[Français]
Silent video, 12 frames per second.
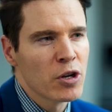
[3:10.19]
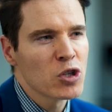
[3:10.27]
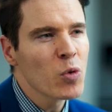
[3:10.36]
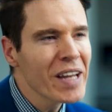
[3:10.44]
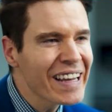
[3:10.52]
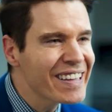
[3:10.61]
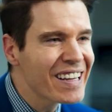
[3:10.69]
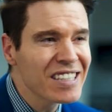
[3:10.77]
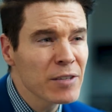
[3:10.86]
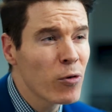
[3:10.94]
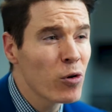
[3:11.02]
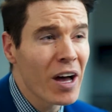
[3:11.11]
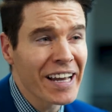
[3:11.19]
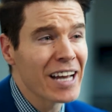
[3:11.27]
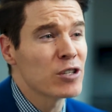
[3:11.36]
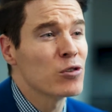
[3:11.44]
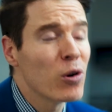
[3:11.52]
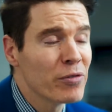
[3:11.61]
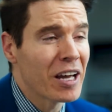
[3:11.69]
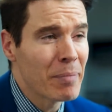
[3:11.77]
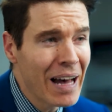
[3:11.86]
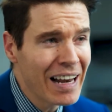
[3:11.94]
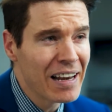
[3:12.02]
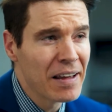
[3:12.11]
Soyez attentif au langage non
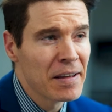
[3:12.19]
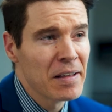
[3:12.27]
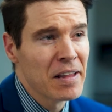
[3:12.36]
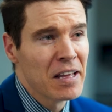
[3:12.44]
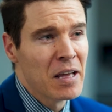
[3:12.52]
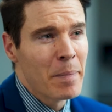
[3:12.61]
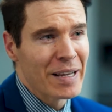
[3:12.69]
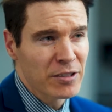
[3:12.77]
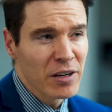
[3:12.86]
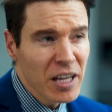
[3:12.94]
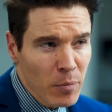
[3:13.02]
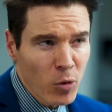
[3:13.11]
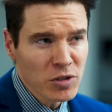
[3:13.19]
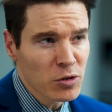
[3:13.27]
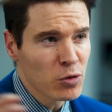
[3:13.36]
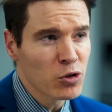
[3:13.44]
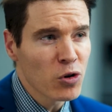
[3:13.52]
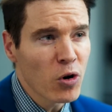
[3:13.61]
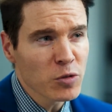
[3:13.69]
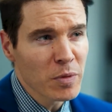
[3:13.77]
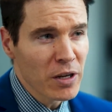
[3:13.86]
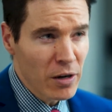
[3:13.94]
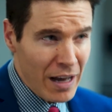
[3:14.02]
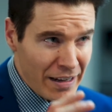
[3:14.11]
verbal, parce que les mots disent une chose,
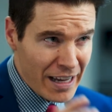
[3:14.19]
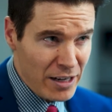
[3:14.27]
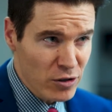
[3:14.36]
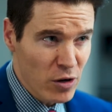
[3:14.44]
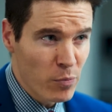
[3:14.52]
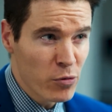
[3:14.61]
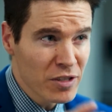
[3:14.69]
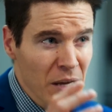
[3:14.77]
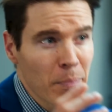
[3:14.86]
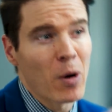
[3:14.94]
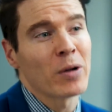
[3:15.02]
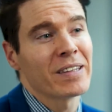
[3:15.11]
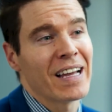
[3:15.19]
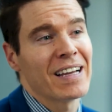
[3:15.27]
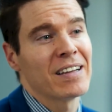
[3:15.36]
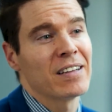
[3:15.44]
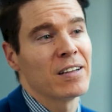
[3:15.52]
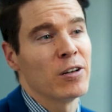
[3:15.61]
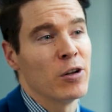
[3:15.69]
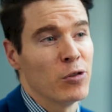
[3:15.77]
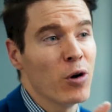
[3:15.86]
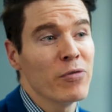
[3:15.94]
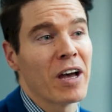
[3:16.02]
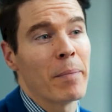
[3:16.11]
mais le langage le plus important, le
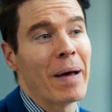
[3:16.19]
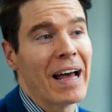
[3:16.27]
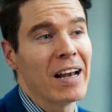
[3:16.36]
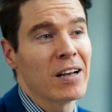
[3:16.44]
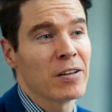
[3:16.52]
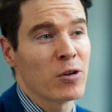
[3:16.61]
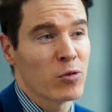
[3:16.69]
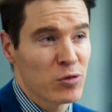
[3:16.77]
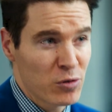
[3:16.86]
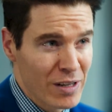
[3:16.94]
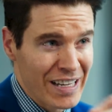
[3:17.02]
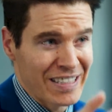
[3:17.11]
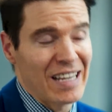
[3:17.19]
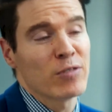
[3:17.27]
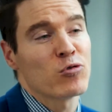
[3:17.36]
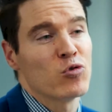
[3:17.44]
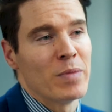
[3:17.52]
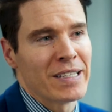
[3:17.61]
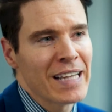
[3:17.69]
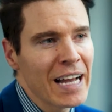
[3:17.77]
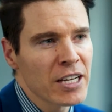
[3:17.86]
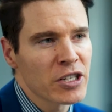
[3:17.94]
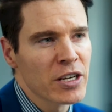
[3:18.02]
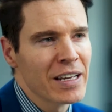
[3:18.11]
non verbal, constitue l'essence du
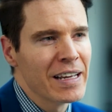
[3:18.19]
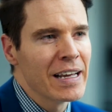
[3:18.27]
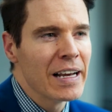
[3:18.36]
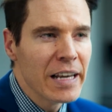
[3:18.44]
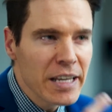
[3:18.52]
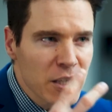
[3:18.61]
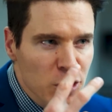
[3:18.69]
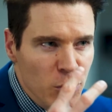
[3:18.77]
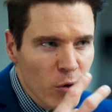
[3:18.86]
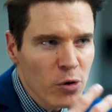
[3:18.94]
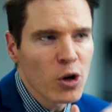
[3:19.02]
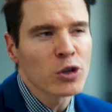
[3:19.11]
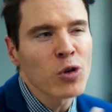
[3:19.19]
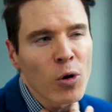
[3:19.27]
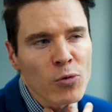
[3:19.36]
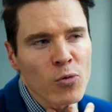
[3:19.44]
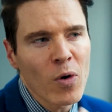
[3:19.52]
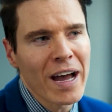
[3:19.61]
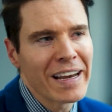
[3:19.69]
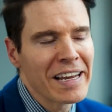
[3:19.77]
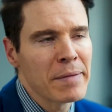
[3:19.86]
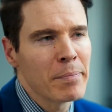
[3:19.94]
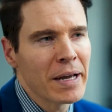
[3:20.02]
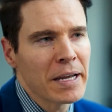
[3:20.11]
message les yeux, le ton de voix,
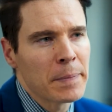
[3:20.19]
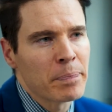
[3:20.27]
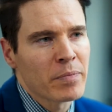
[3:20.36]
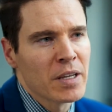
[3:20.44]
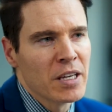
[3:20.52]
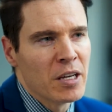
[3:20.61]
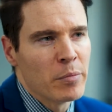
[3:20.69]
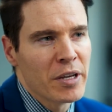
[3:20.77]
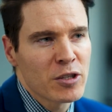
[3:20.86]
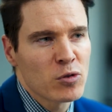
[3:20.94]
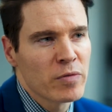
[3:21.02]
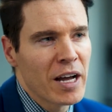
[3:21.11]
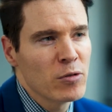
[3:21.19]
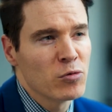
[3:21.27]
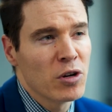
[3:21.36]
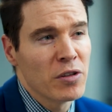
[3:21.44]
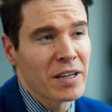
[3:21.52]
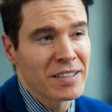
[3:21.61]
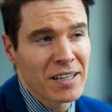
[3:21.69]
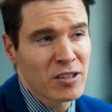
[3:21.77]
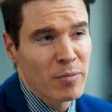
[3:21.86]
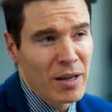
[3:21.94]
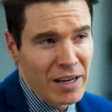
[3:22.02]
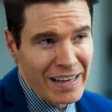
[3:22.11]
les mains, bien souvent nous donnent
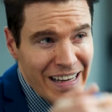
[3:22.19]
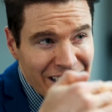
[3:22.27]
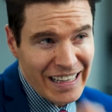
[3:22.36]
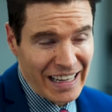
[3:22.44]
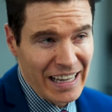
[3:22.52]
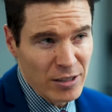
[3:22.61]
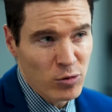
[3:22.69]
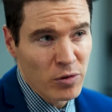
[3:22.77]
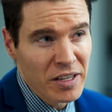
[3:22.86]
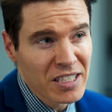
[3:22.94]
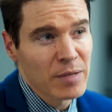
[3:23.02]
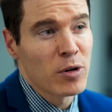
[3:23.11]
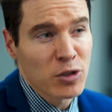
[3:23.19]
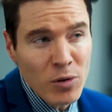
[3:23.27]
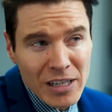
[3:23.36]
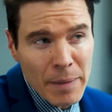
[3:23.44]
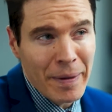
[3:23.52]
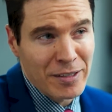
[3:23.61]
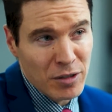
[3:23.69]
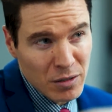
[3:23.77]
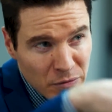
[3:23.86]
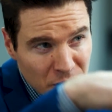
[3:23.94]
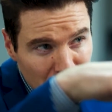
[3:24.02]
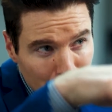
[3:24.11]
exactement l'écran sur les émotions que la
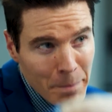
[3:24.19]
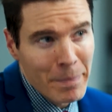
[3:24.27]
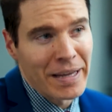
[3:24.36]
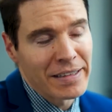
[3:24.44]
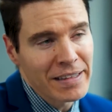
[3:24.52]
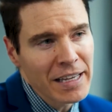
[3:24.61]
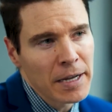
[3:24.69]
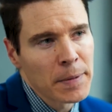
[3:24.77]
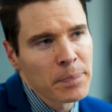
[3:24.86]
personne vit maintenant.